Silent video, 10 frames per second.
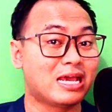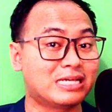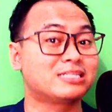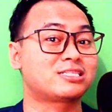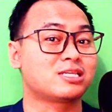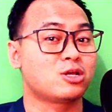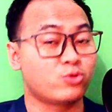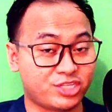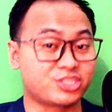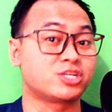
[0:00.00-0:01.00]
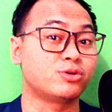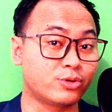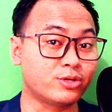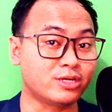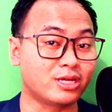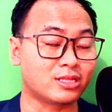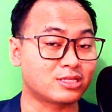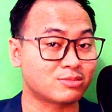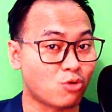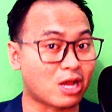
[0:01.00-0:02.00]
It's which is good gitu.
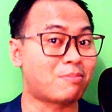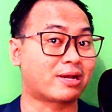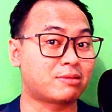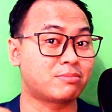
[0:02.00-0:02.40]
Semoga makin